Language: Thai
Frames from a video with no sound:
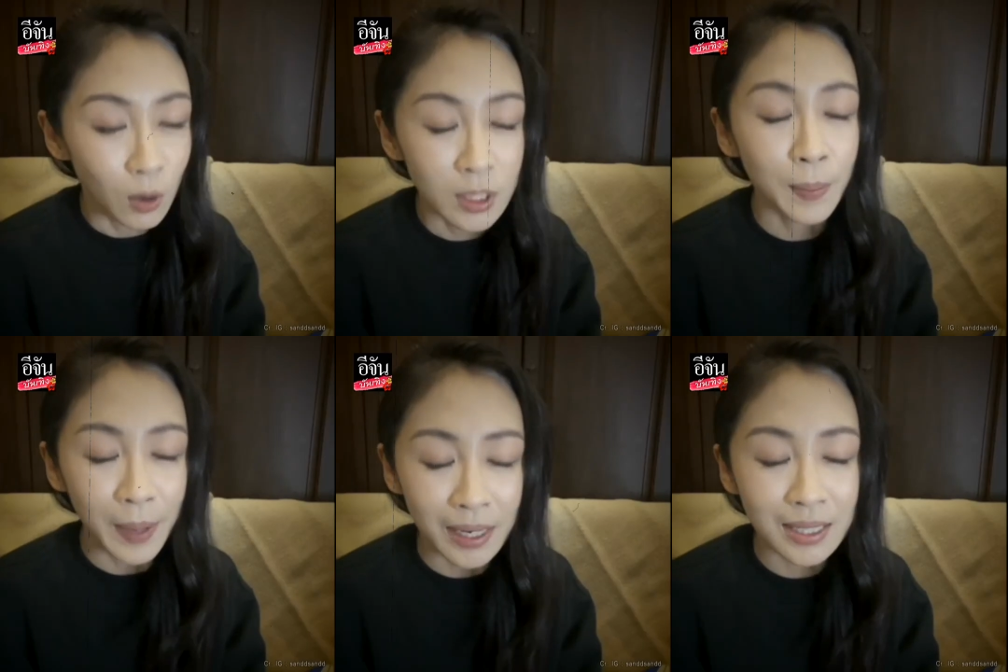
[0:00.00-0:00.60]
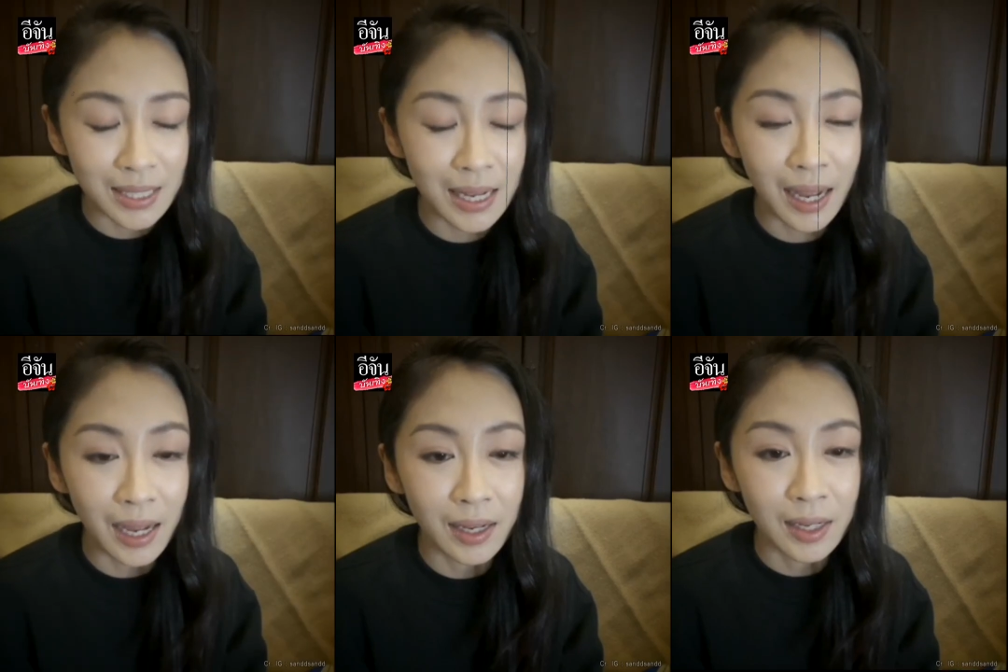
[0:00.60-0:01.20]
ซันรู้สึกผิดจริ
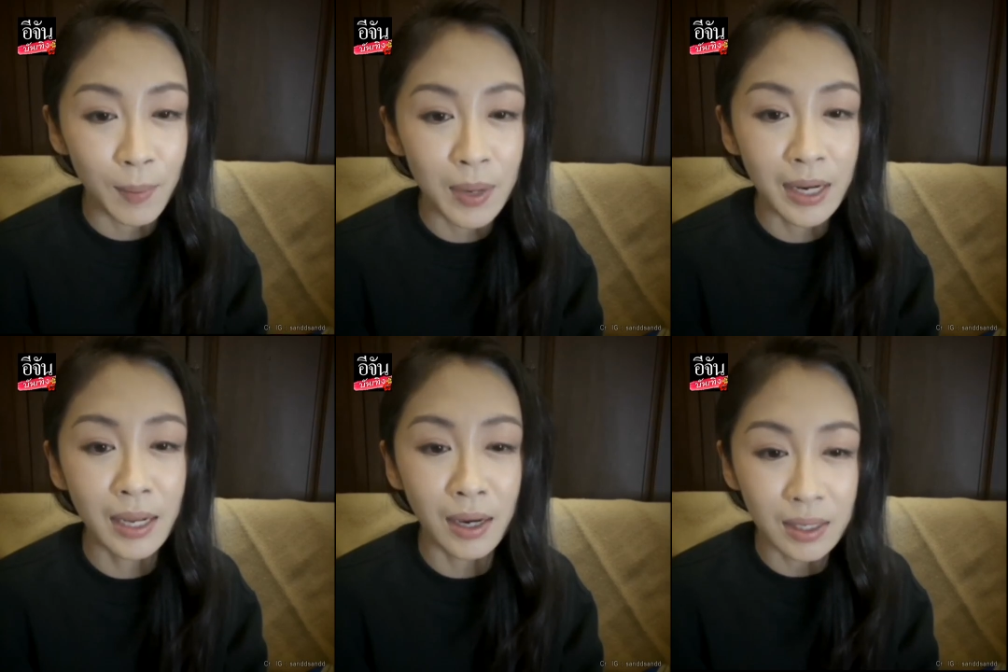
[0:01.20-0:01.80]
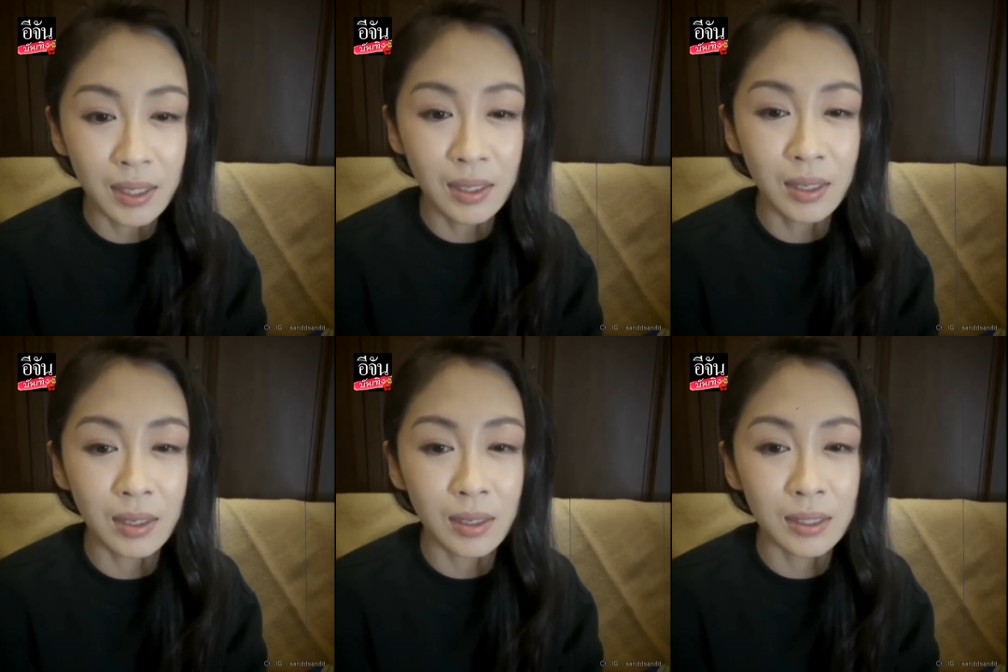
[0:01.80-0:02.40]
งๆค่ะกับเรื่องที่เกิดขึ้น
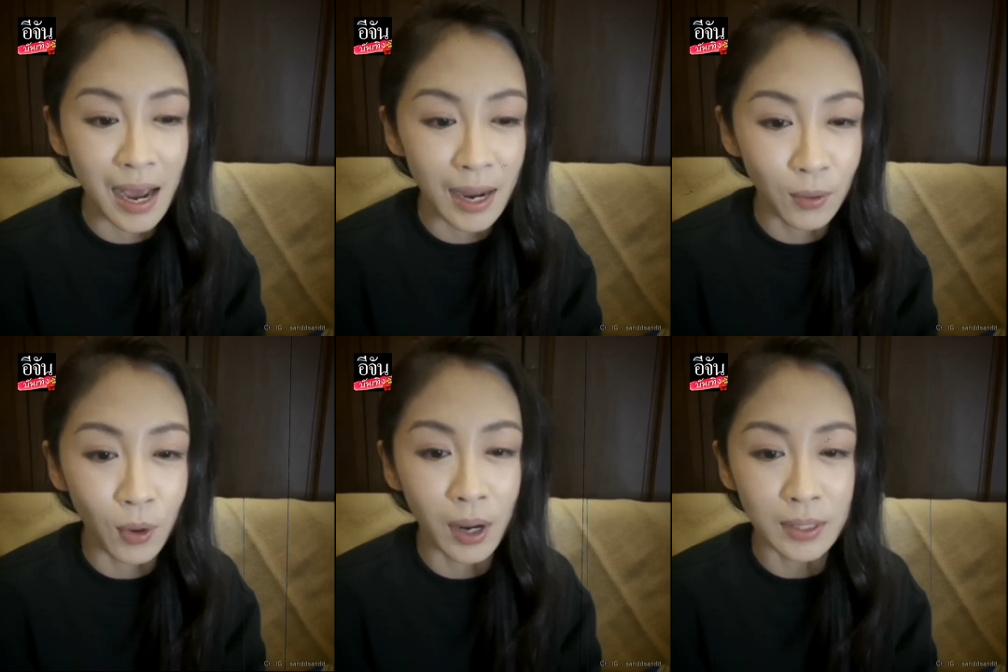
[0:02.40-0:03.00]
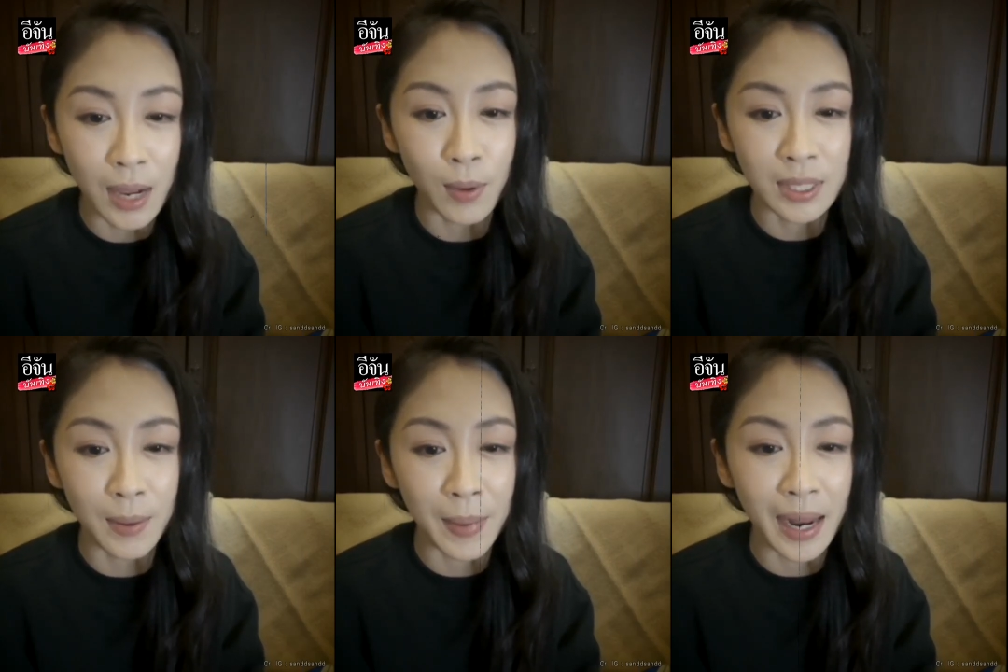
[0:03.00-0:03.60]
อยากให้ทุกคนเข้าใจว่า
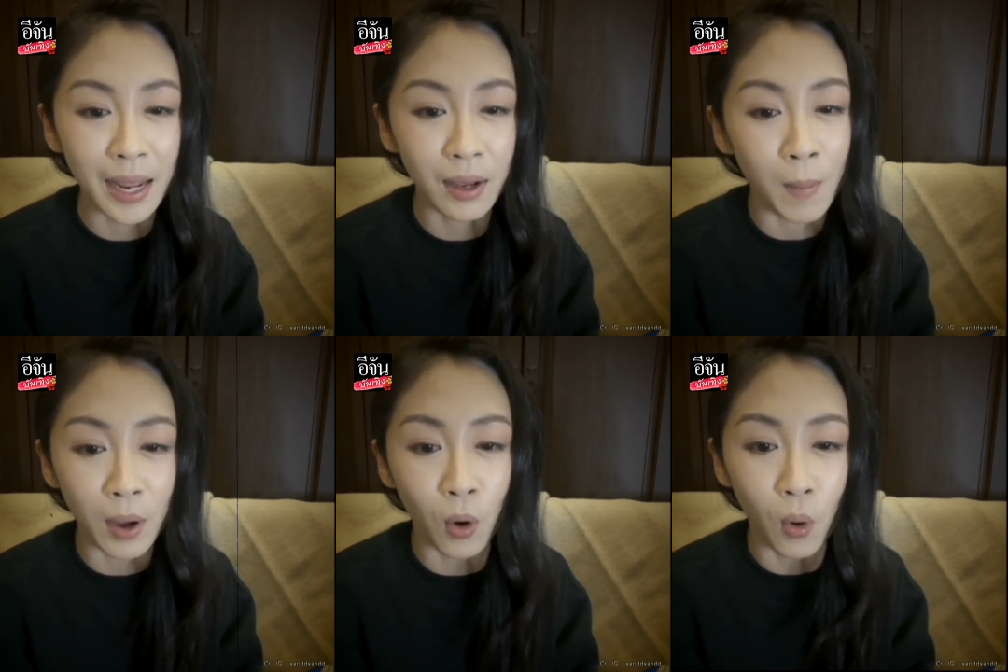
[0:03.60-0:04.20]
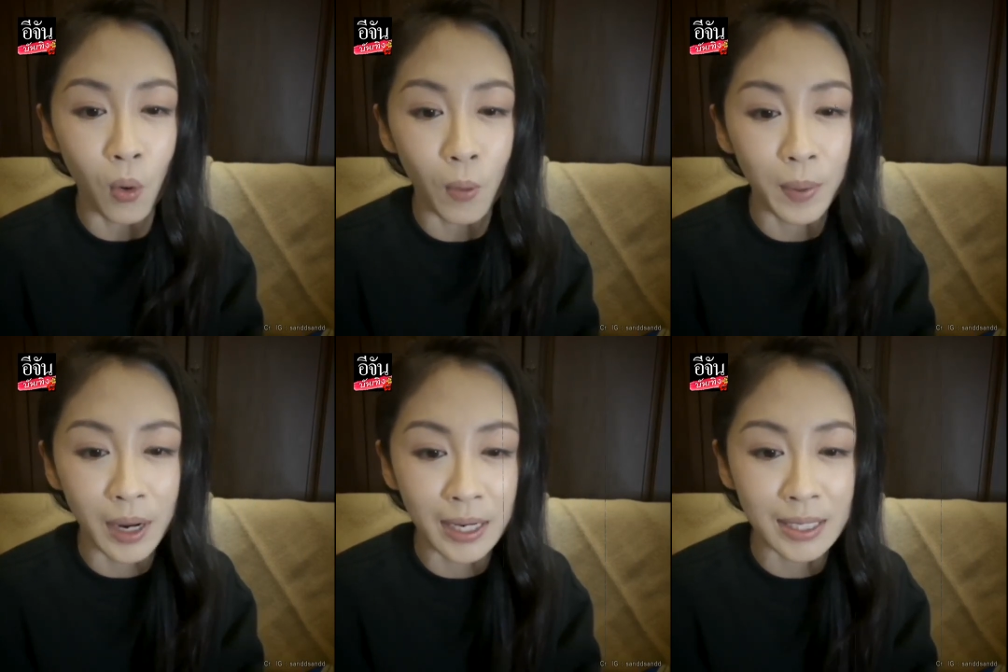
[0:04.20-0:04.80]
ซันไม่ได้ออกมาโกหก
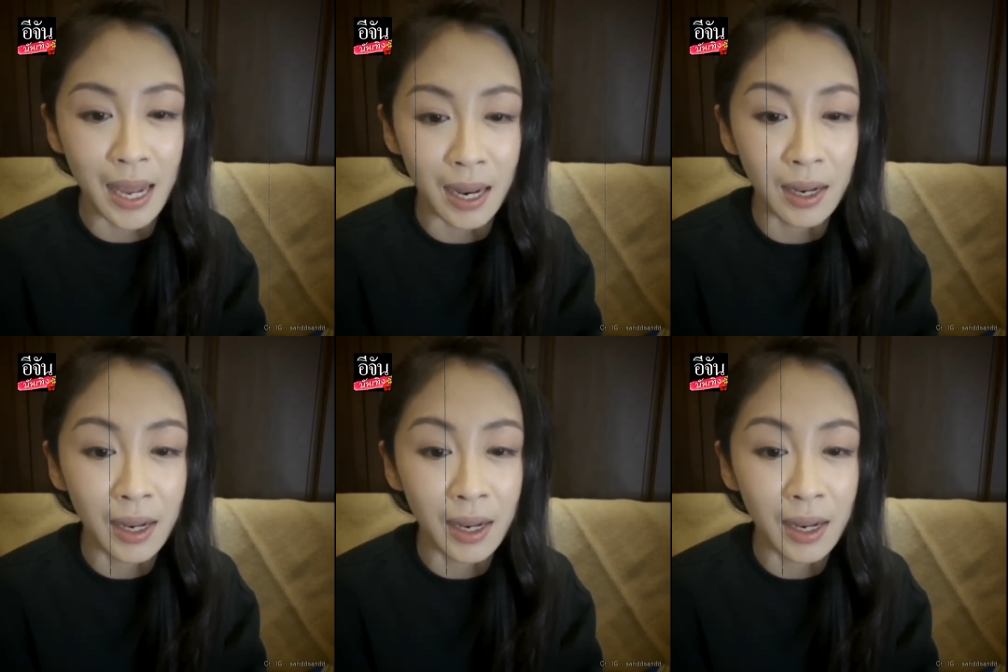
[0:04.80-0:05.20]
เพื่อที่จะ